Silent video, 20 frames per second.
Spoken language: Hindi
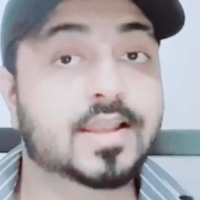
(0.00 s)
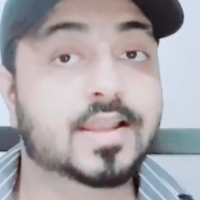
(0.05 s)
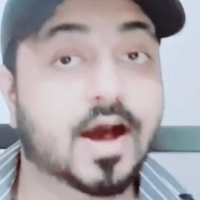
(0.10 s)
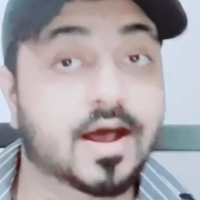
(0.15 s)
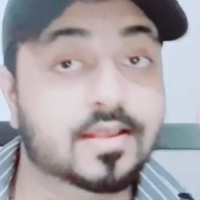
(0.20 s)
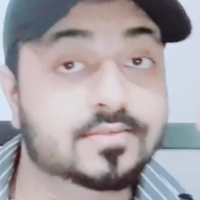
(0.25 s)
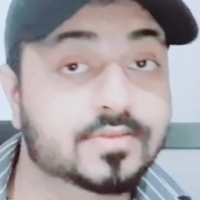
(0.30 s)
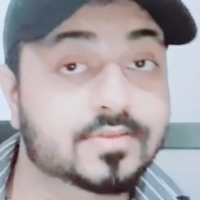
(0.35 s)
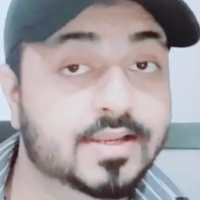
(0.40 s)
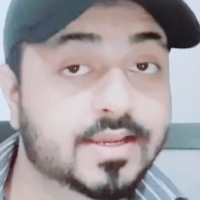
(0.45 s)

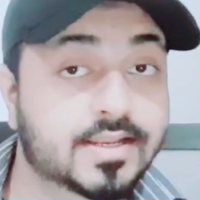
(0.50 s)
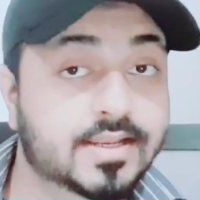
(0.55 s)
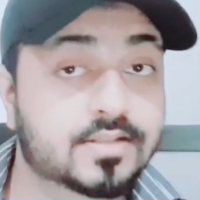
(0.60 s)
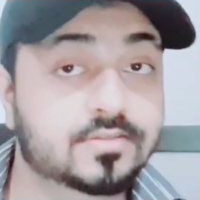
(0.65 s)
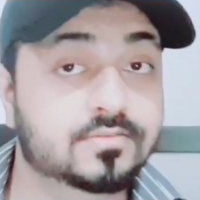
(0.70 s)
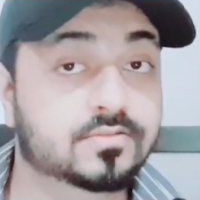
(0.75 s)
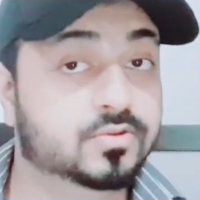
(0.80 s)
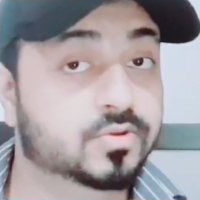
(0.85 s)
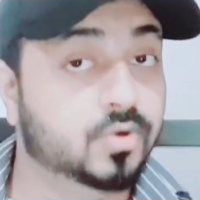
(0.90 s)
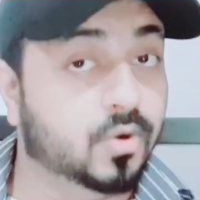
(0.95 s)
नाजरीन
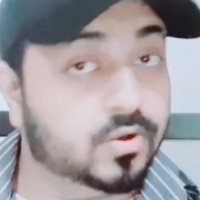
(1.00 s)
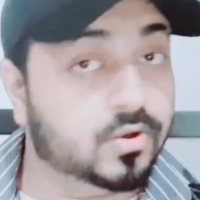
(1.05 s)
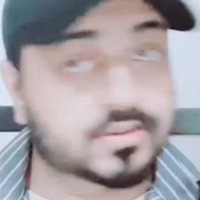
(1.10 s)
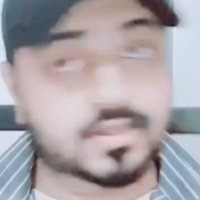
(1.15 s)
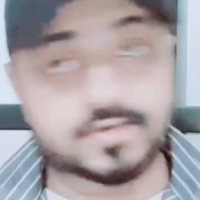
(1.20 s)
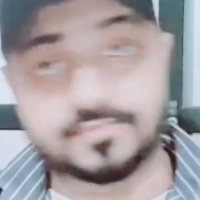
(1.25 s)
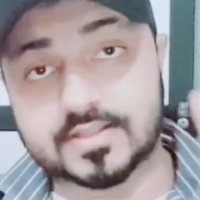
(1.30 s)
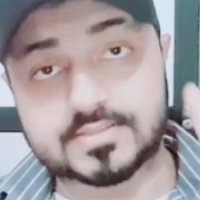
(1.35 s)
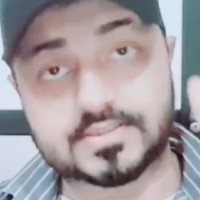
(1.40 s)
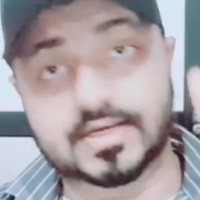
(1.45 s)
दो
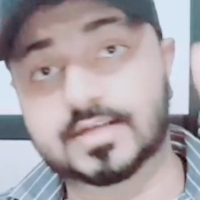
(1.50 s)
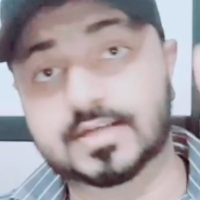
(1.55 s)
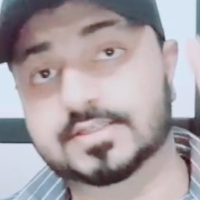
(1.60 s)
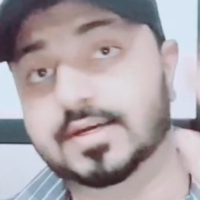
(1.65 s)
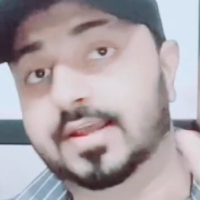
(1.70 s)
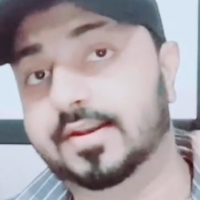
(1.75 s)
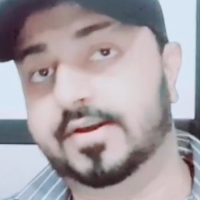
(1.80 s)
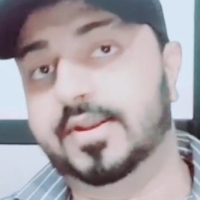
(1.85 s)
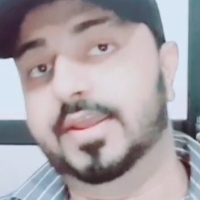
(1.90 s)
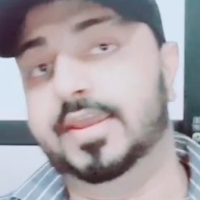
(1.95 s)
तरफा जंग
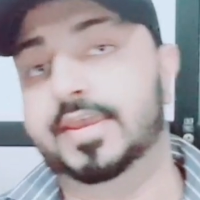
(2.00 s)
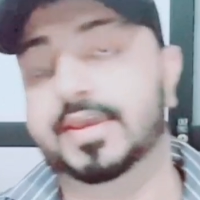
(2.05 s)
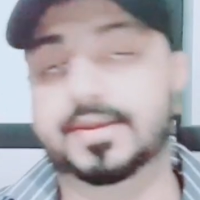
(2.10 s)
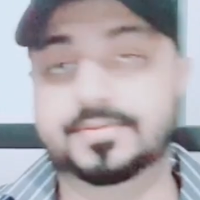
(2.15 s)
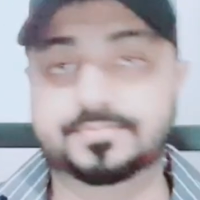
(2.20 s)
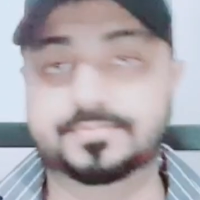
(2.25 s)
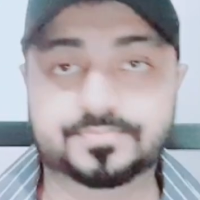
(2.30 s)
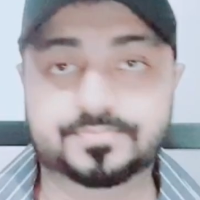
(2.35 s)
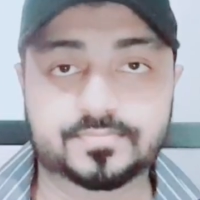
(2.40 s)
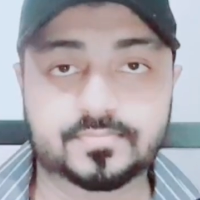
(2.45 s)
चल रही है